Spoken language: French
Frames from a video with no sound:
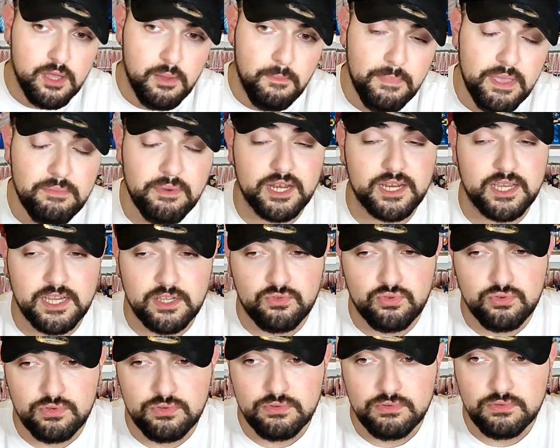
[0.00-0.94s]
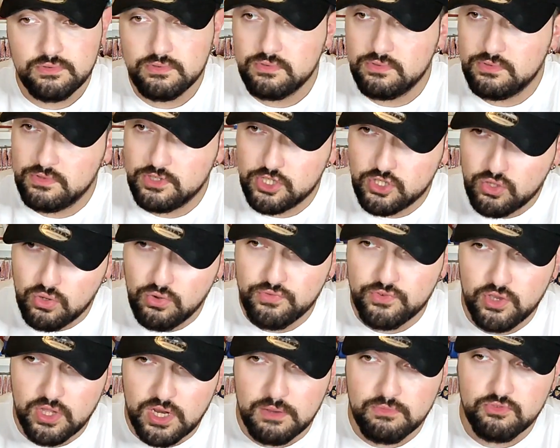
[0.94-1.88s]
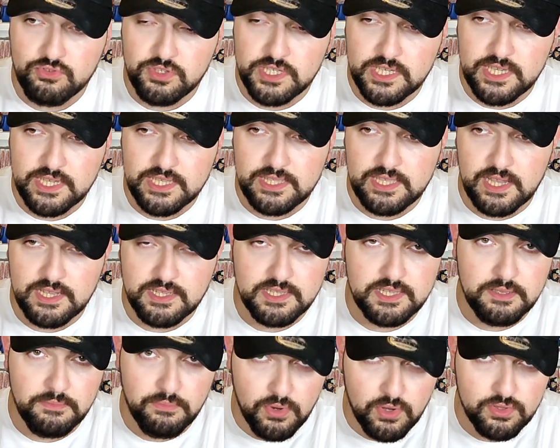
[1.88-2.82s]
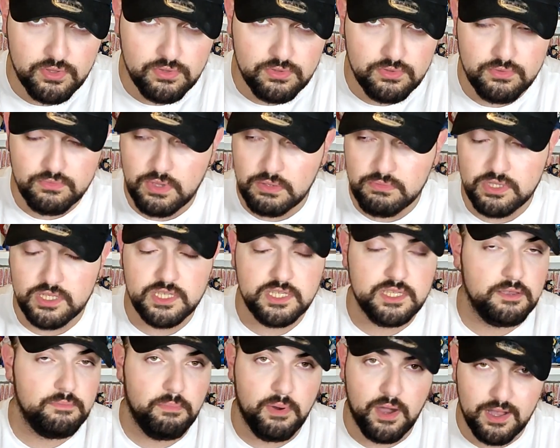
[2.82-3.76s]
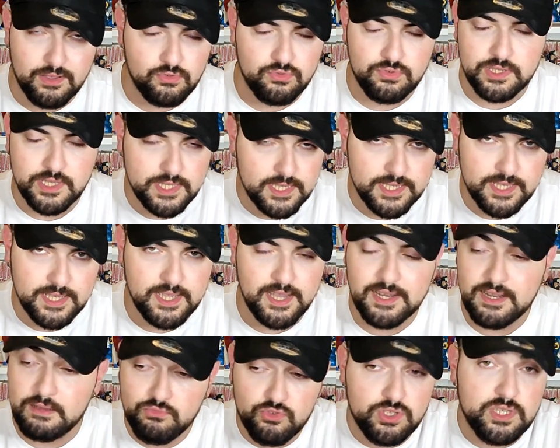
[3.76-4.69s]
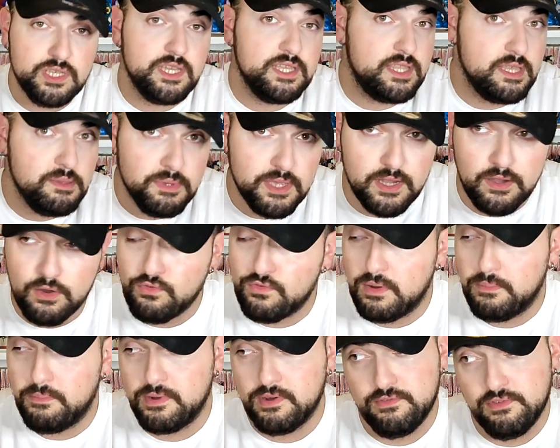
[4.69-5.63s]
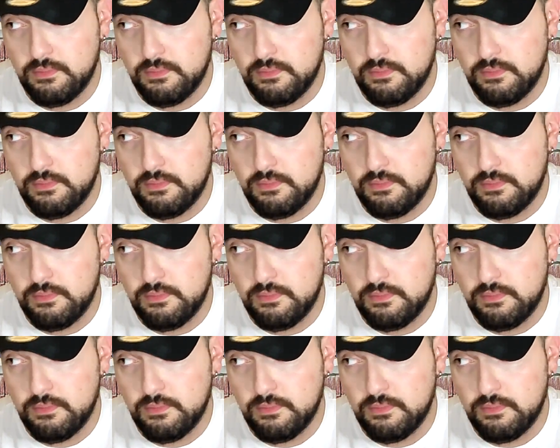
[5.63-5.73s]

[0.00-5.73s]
Mais malgré tout, je trouve que la musique était assez bonne, même si c'est pas du Senseiya, la musique était bien, on va pas, on